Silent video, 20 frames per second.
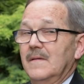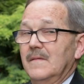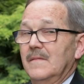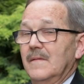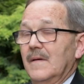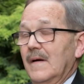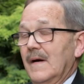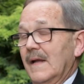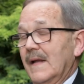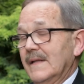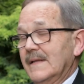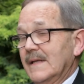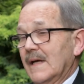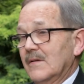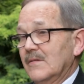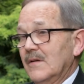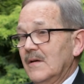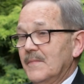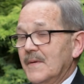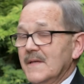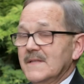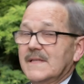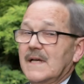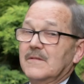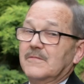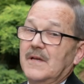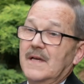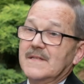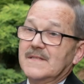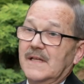y, Aneta
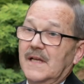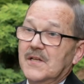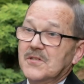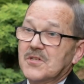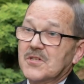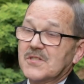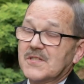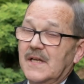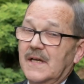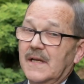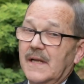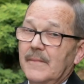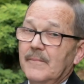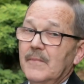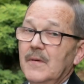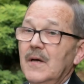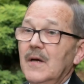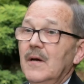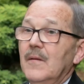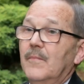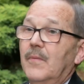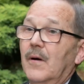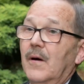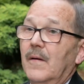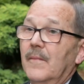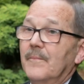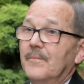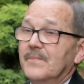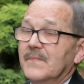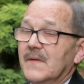Gołębieska, która jest reżyserem
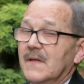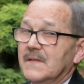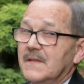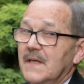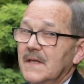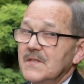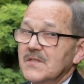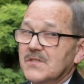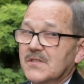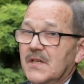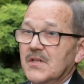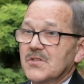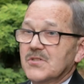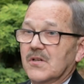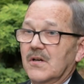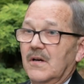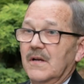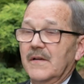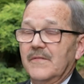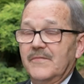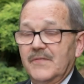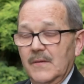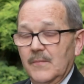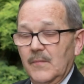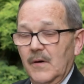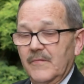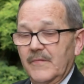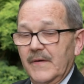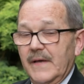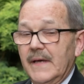po Gdyńskiej Szkole
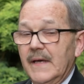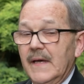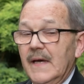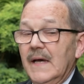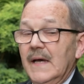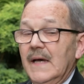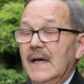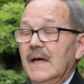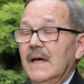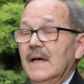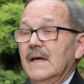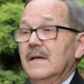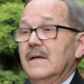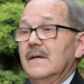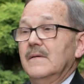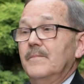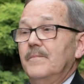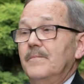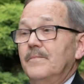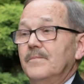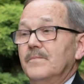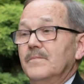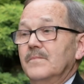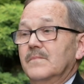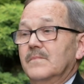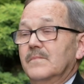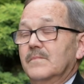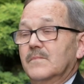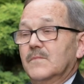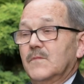Filmowej. Y,
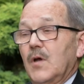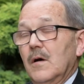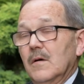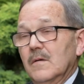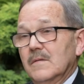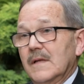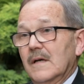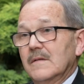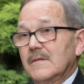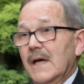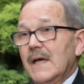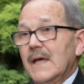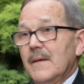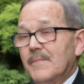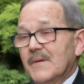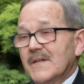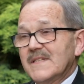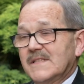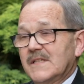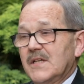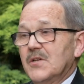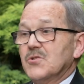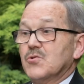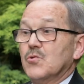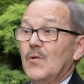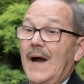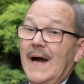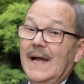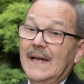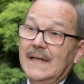to dodaje
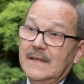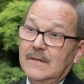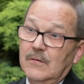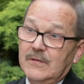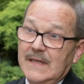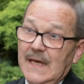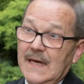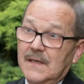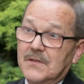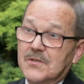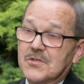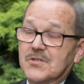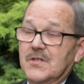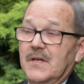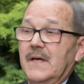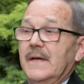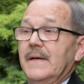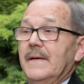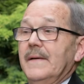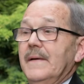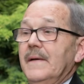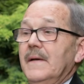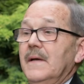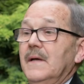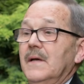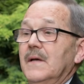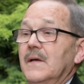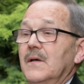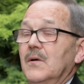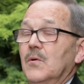prestiżu, ale to także
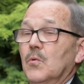e,